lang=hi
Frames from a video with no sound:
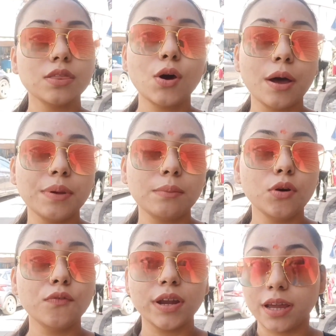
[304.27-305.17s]
तो अभी हम
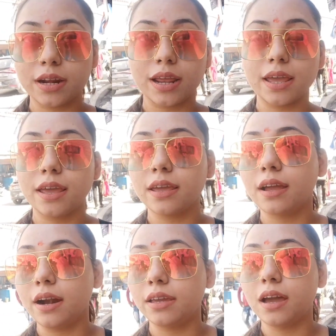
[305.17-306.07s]
लोग वेट कर रहे
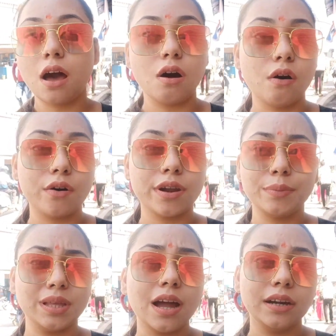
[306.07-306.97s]
हैं गाड़ी का और
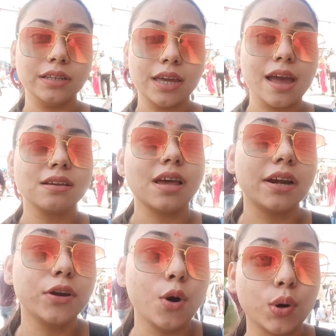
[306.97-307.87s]
अब तक गाड़ी नहीं आई
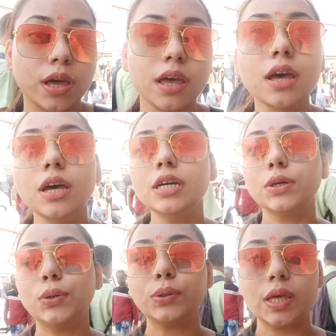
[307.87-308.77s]
साढ़े नौ हो
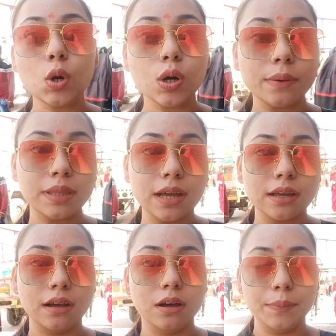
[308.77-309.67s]
गए तो देखो कब
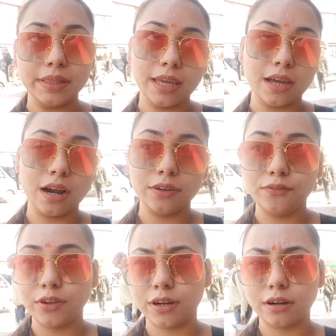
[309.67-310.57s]
तक आ, मिलती है
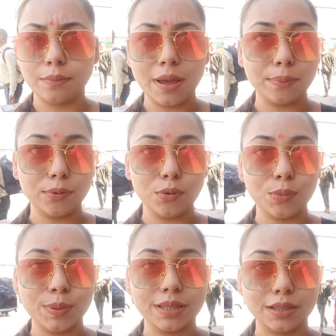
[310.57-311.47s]
गाड़ी फिर मैं आप
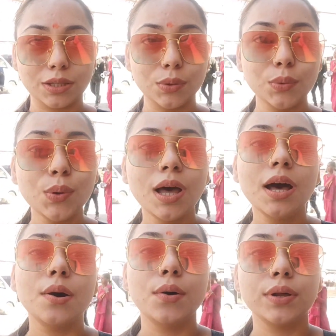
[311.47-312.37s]
लोगों को बताती हूँ
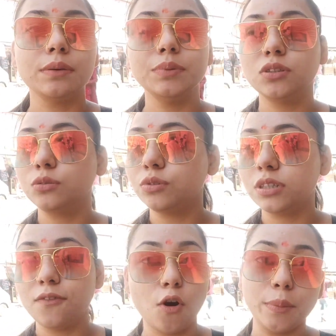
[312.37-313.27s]
और अभी तो
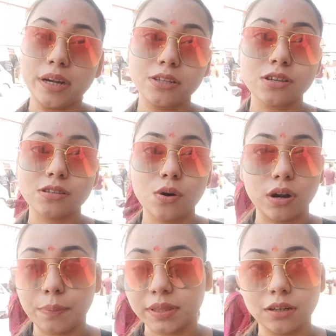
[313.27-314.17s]
मुझे वॉमिटिंग जैसा
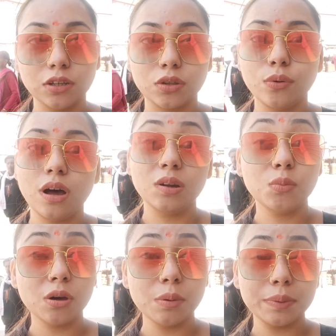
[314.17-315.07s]
हो रहा है पता नहीं क्यों
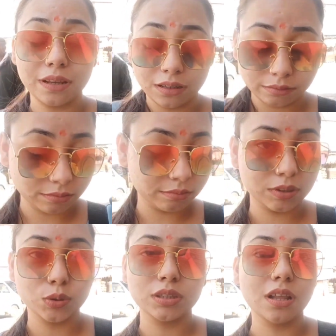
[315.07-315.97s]
अल्मोड़ा में पता नहीं
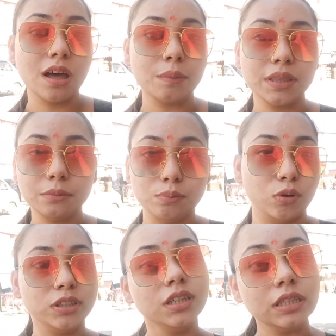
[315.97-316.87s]
क्यों इतना मतलब
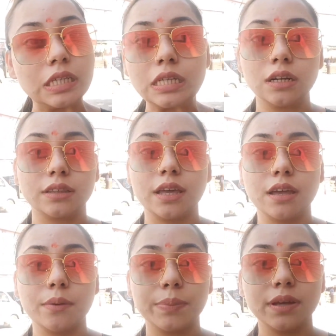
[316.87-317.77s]
बहुत ही गंदगी रखते
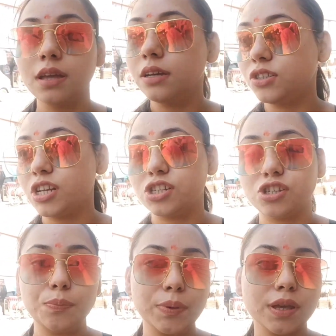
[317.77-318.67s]
हैं यहाँ पे
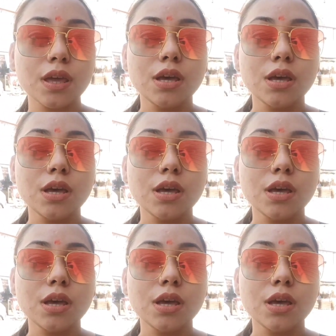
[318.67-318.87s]
स्टेशन पे